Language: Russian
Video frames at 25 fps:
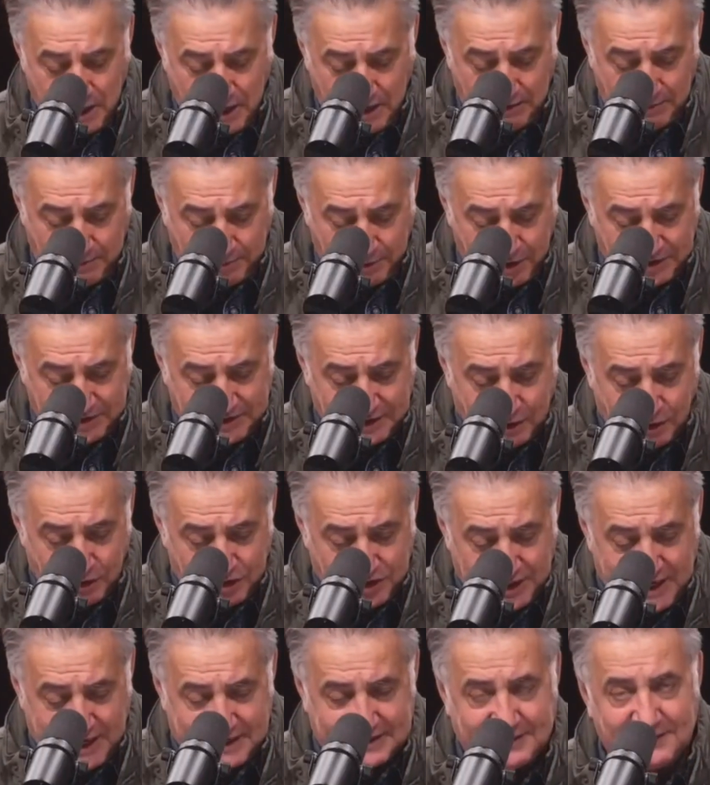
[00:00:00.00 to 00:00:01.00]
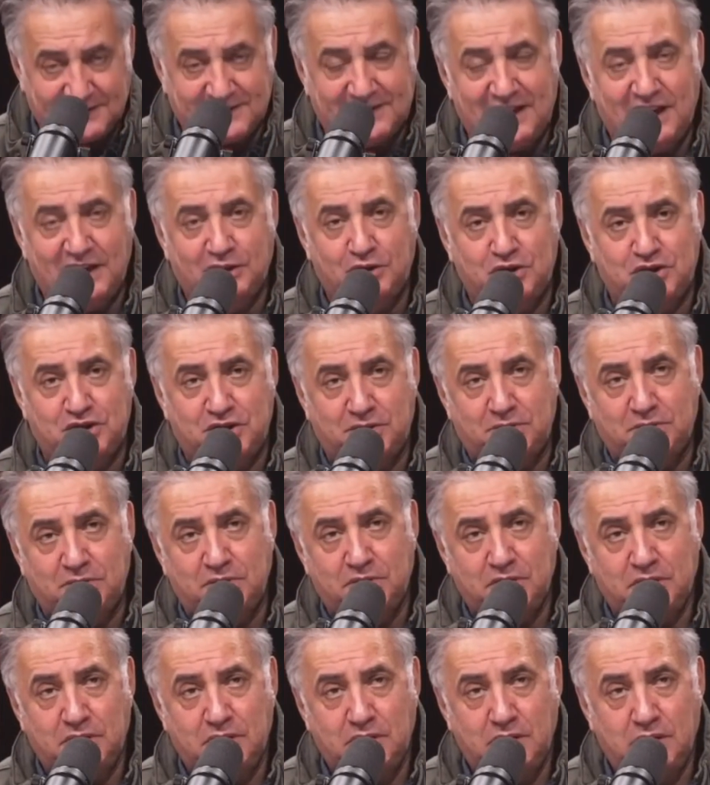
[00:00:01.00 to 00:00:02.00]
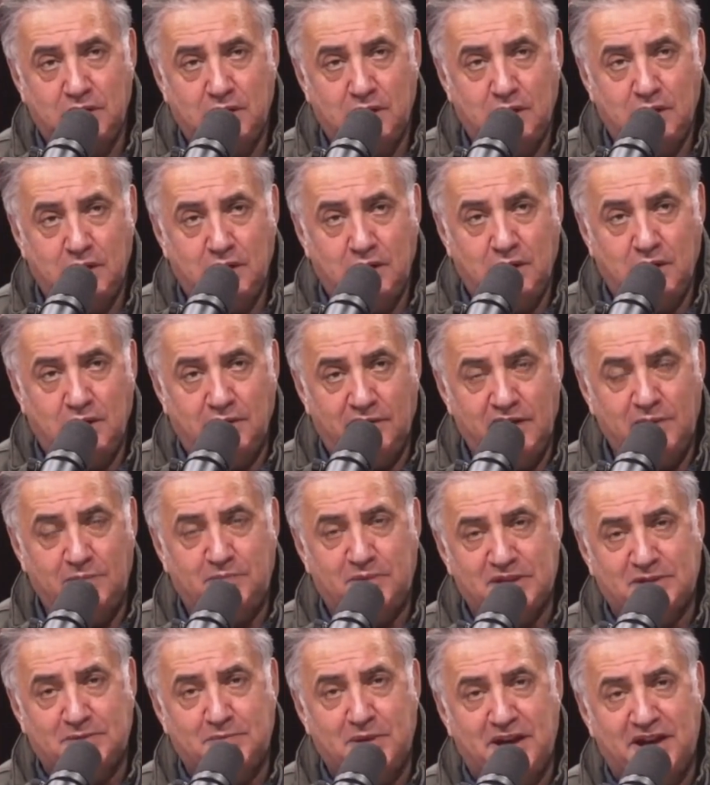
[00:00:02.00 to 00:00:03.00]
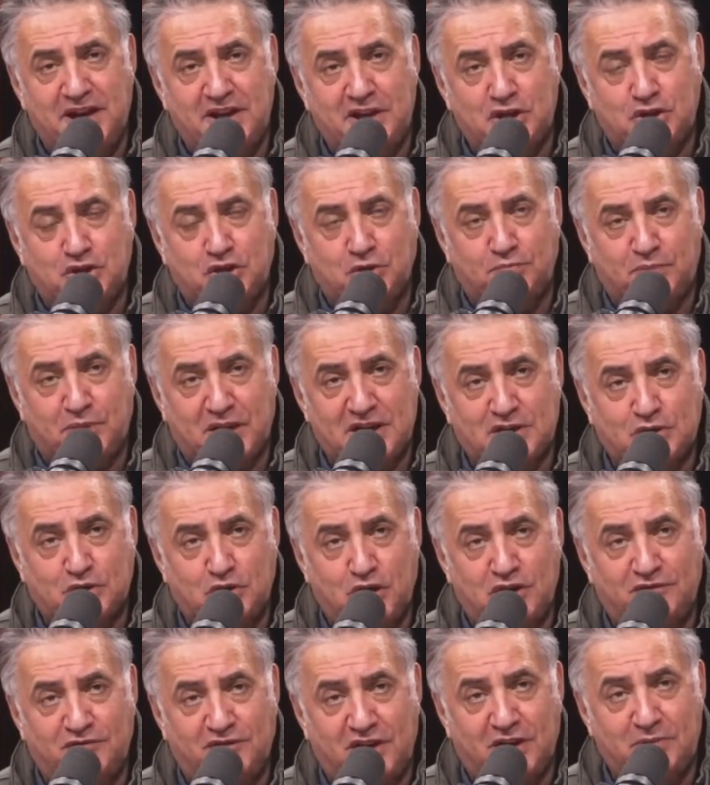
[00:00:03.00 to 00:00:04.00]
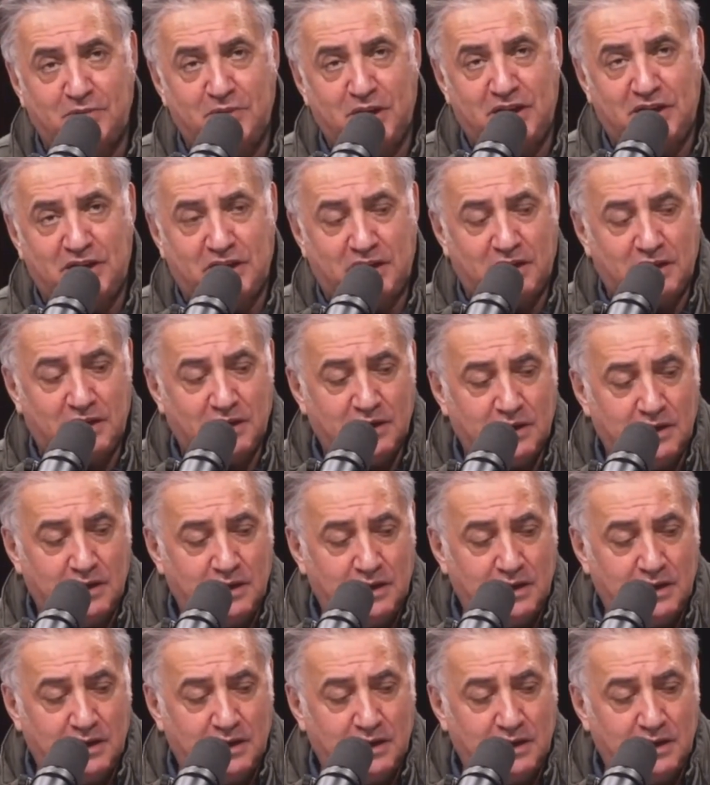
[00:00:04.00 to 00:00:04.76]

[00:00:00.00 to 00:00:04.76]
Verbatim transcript: А вопрос заключается в следующем. Вы посмотрите, что происходит в Армении.